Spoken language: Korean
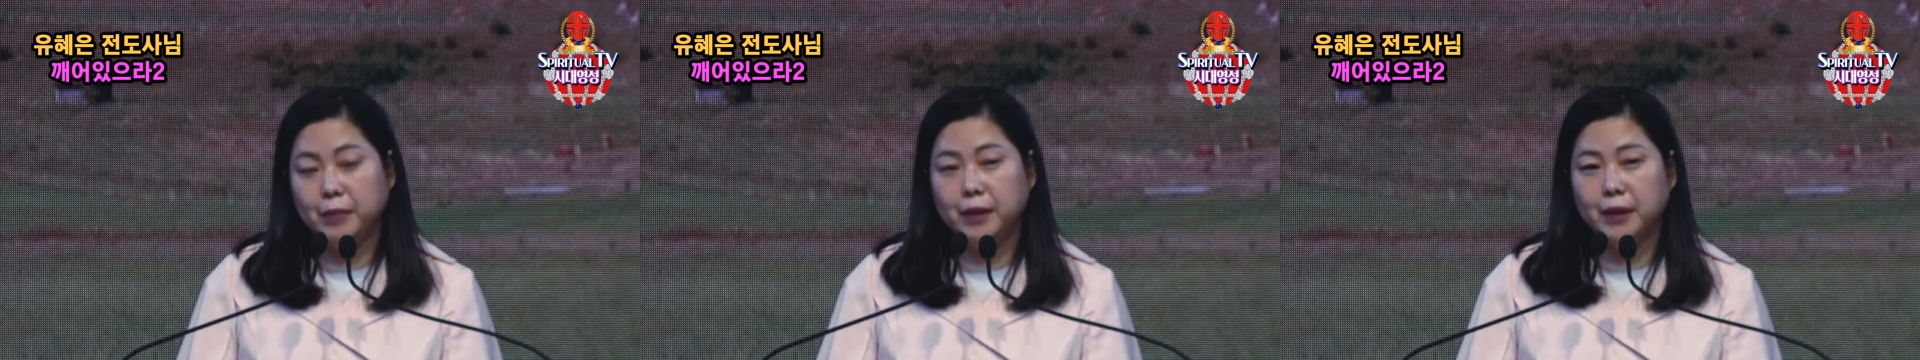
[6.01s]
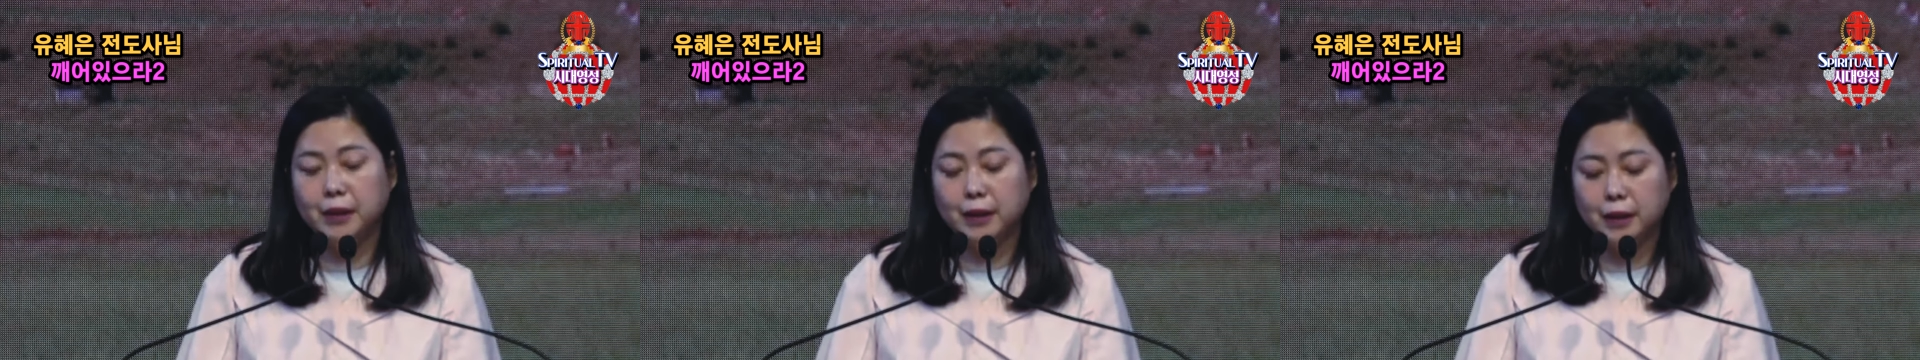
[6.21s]

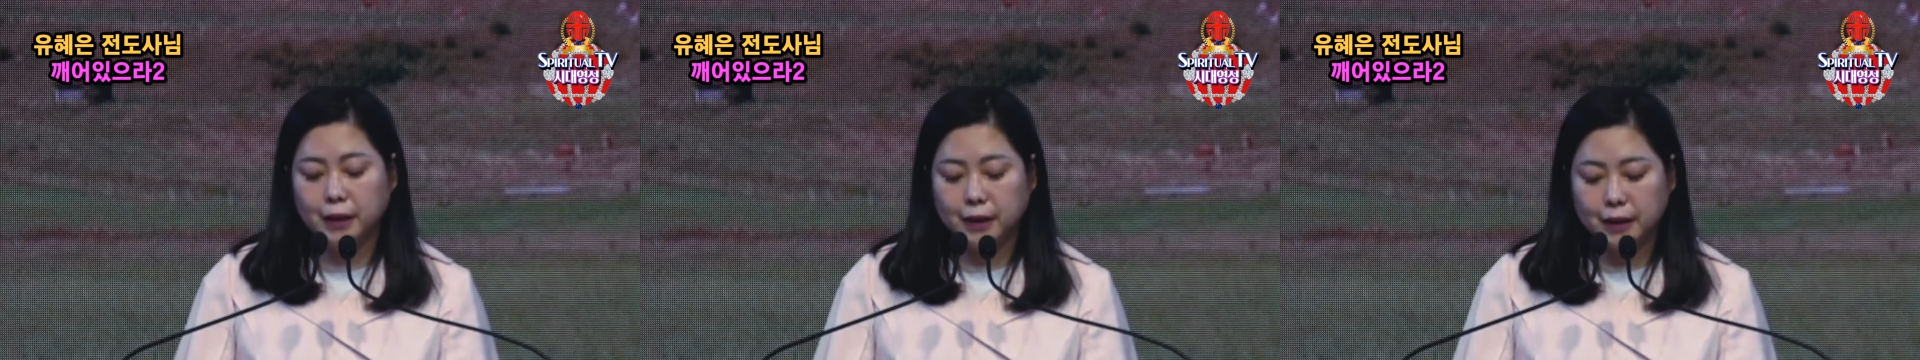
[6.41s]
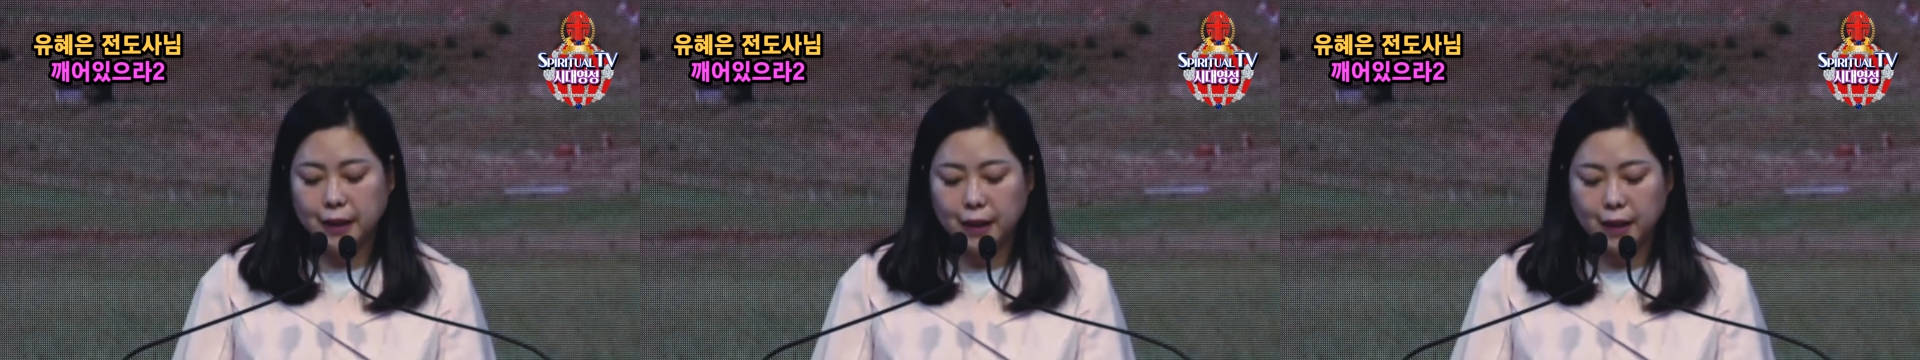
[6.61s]

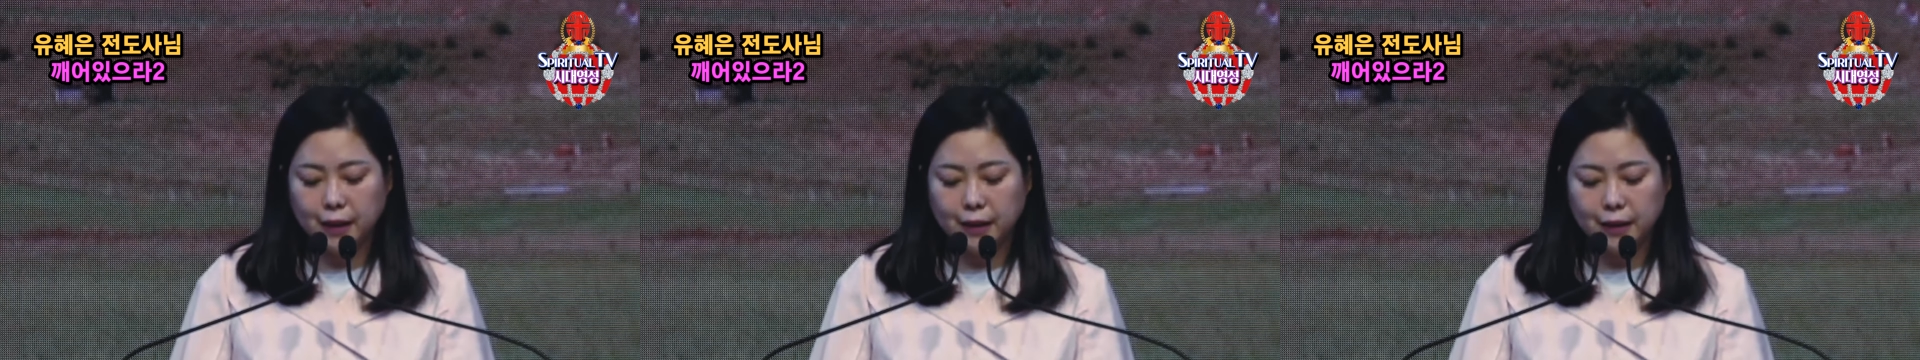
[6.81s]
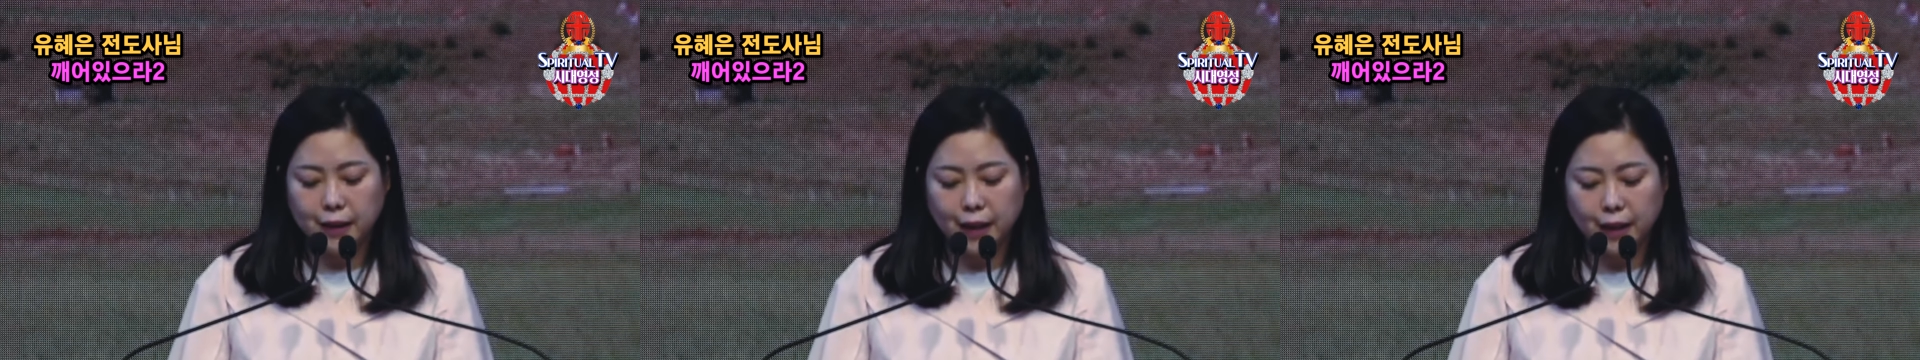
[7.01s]
믿는
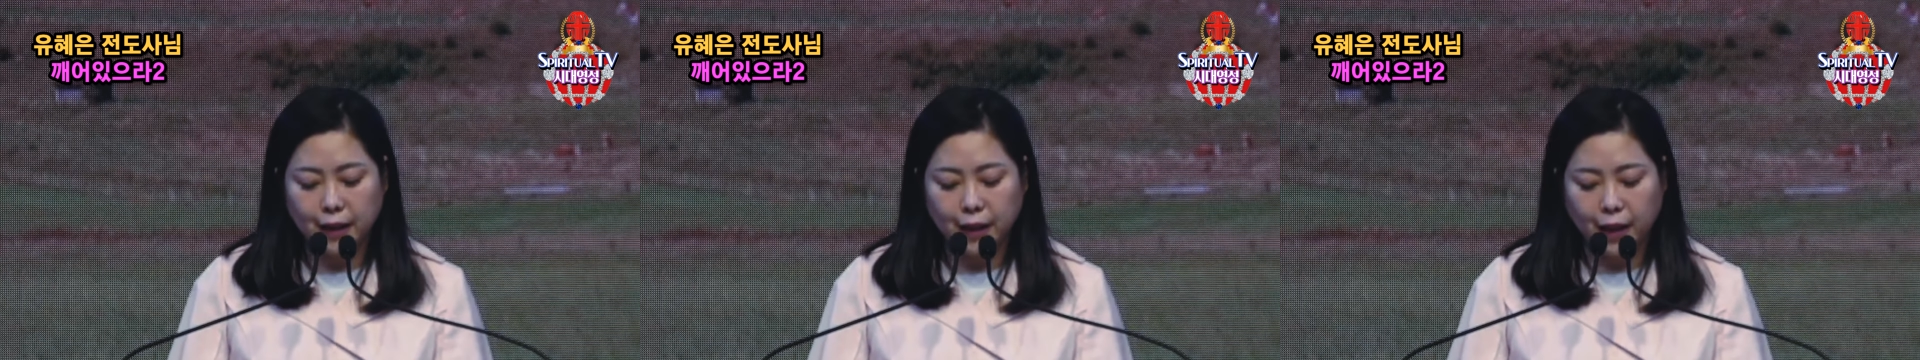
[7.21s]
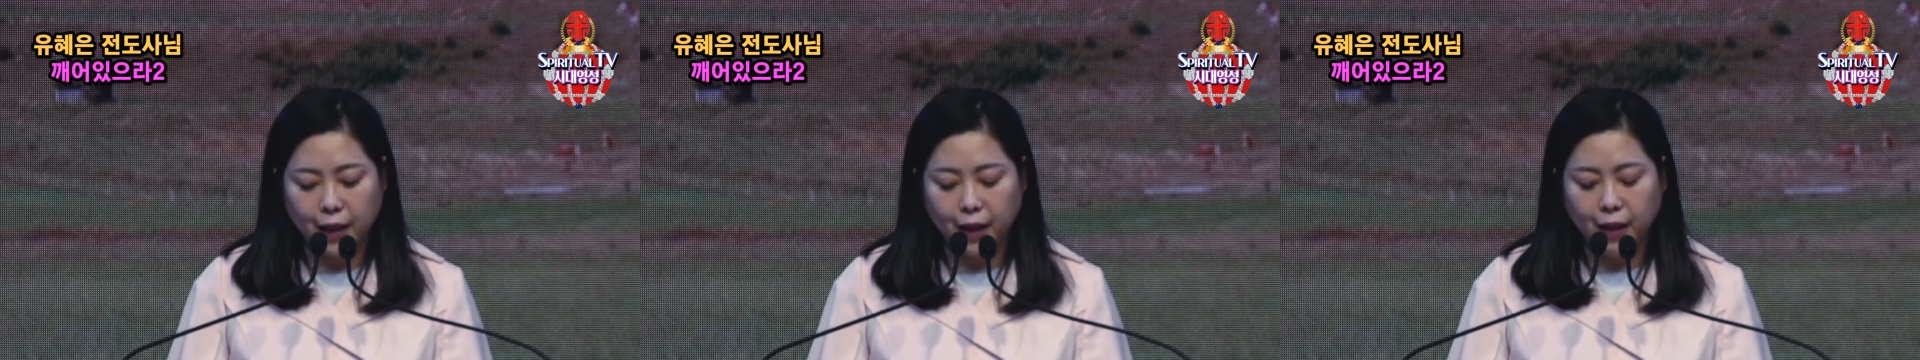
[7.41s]
자이든
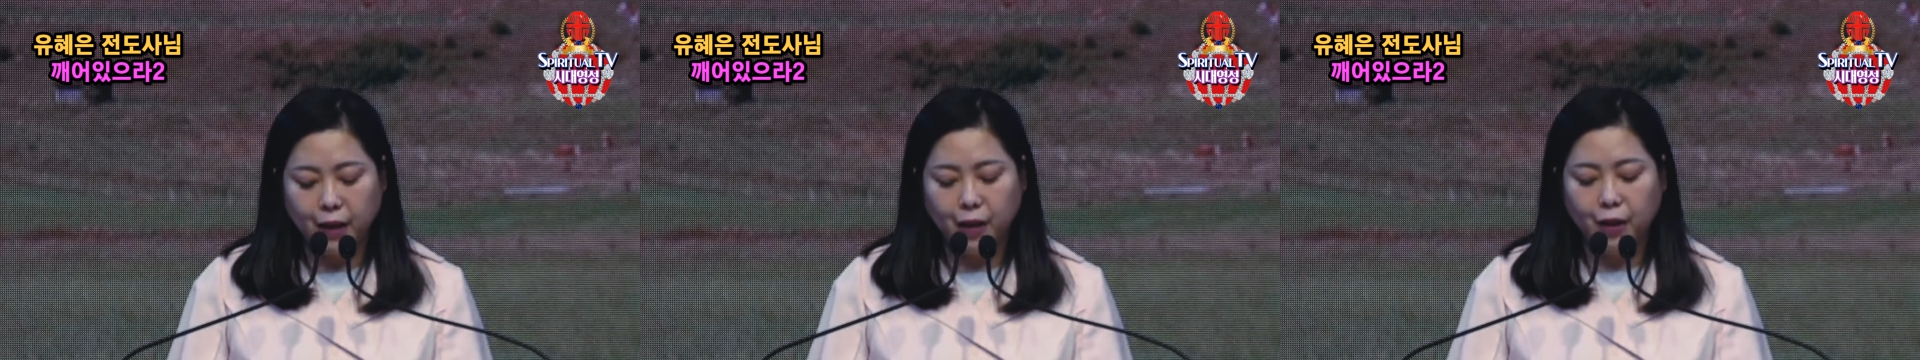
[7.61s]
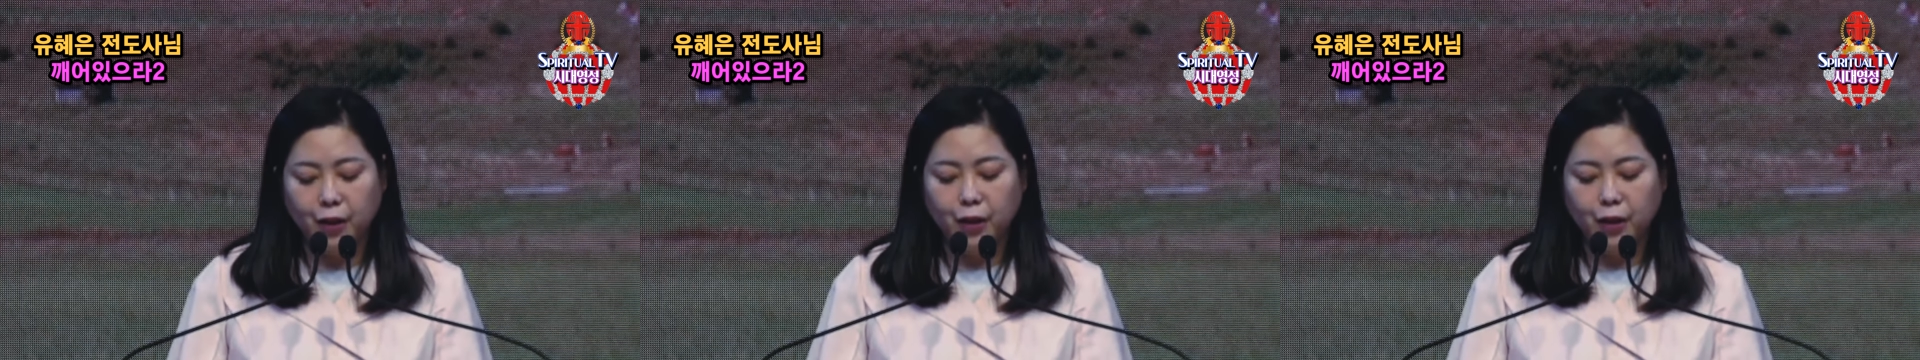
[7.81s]
간에